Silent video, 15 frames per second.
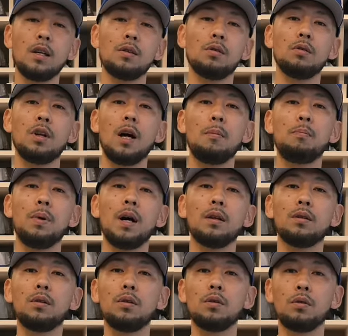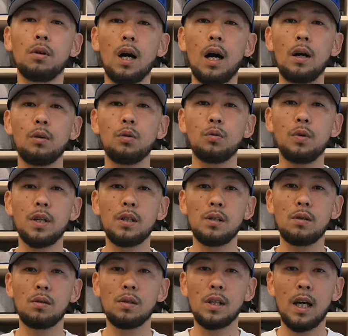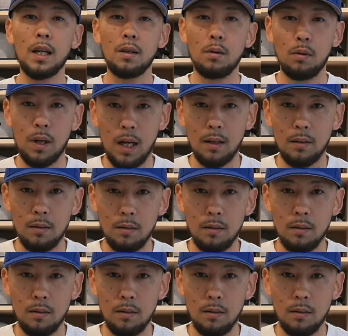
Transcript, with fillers: そのラッパーというのが、ウエストサイドガン